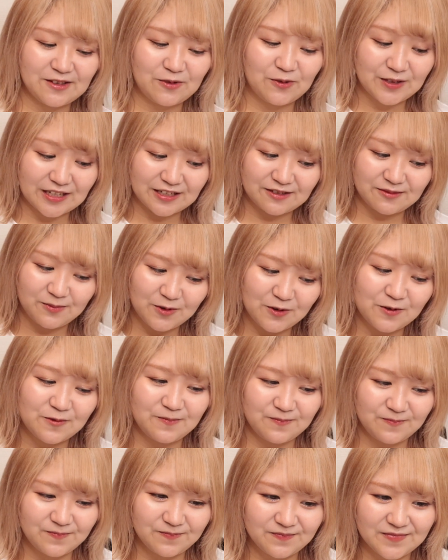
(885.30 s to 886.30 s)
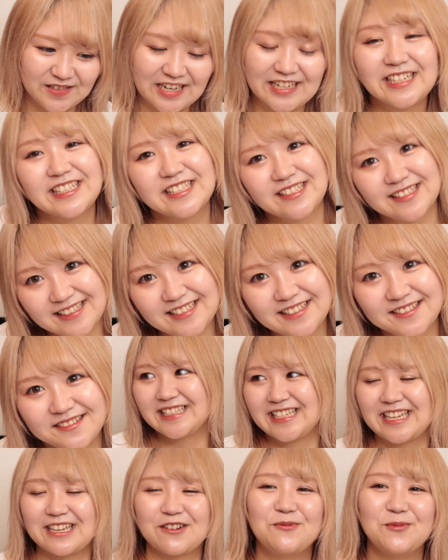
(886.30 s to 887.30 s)
オタクもやりつつ引
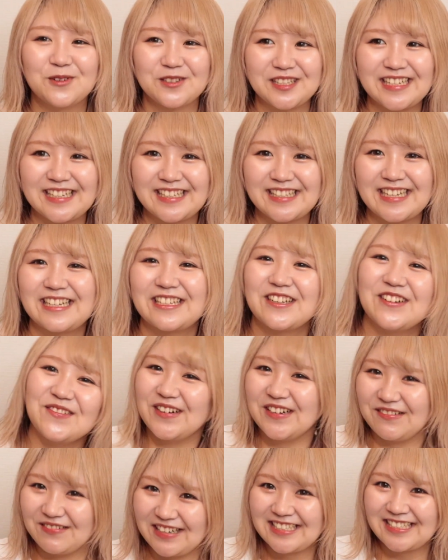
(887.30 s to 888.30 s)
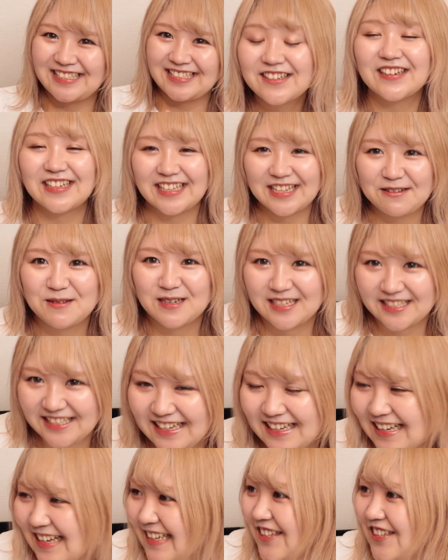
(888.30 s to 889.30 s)
きこもっていきたいと思います。というわけで皆さ
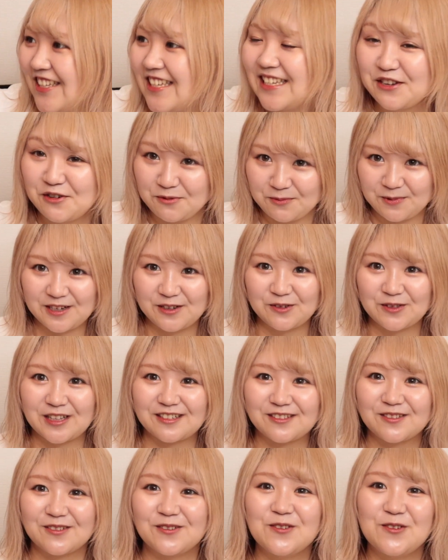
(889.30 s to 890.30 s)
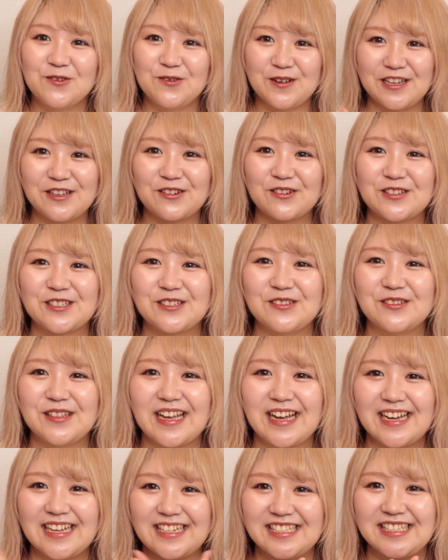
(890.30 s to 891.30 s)
ん、引きこもりオタクの応援よろしくお
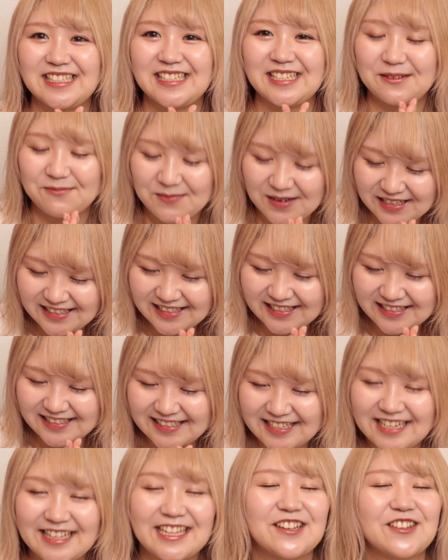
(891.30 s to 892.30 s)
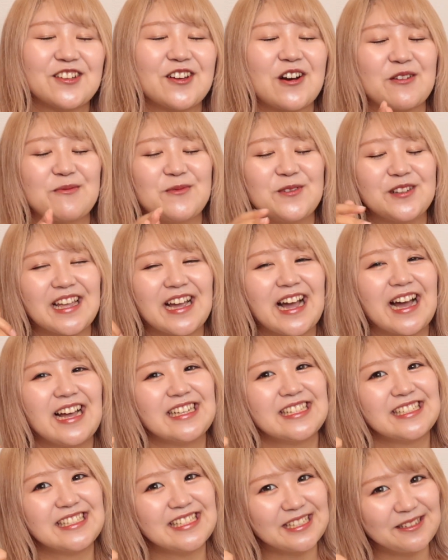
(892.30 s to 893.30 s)
願いします。チャンネル登録もお
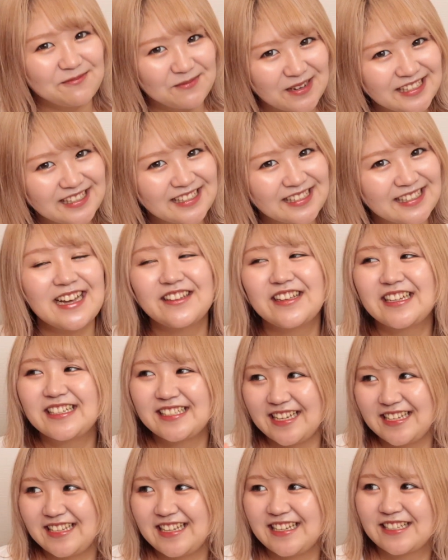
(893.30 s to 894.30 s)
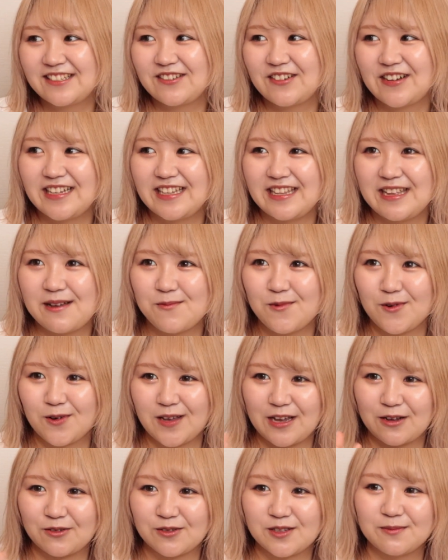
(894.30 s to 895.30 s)
願いします。SNS とかでも
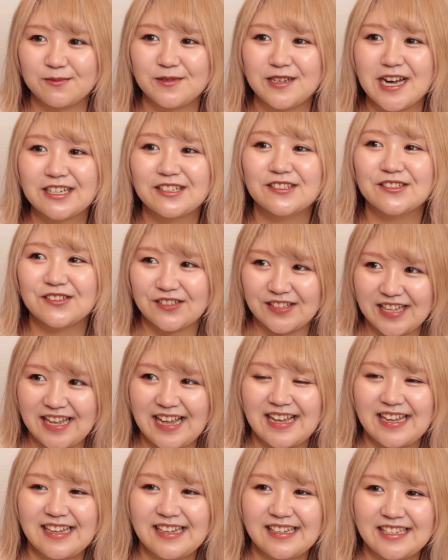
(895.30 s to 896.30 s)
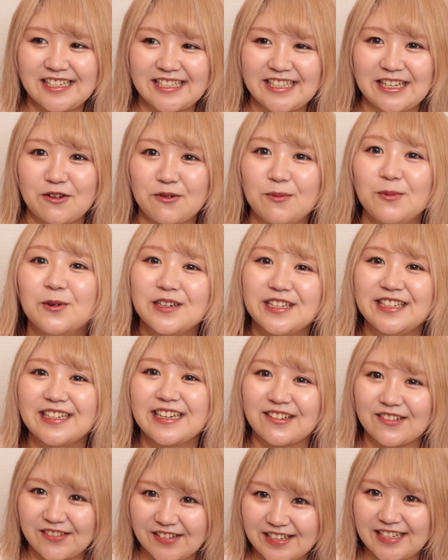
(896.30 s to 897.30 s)
結構つぶやくので、引きこもり
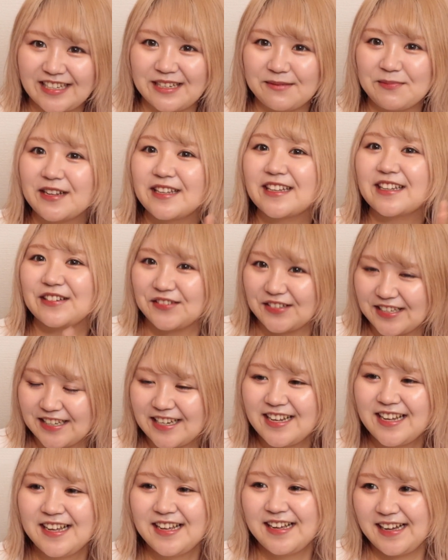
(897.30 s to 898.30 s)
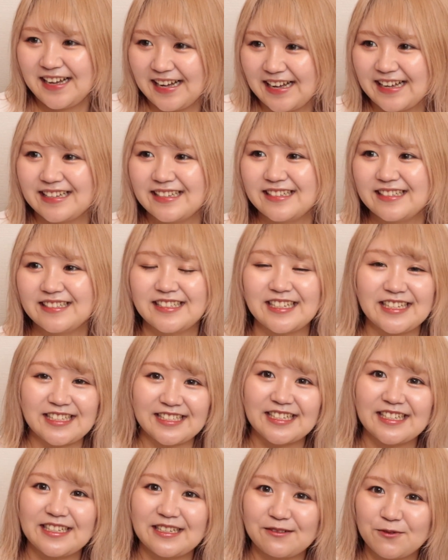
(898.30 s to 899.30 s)
なので暇なのでね、はい、ぜひ
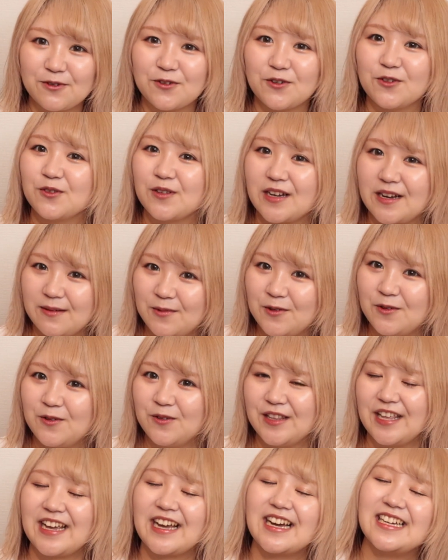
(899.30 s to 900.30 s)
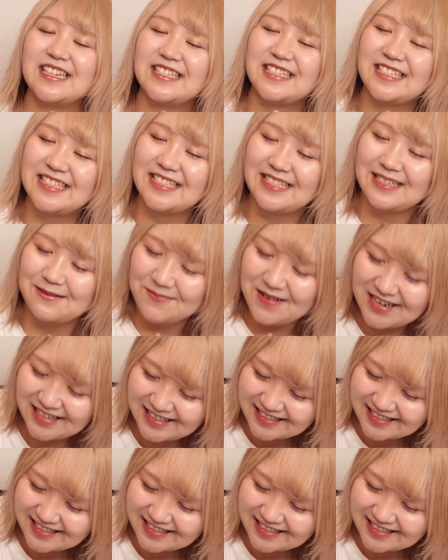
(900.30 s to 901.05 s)
ぜひフォローとかもお願いしま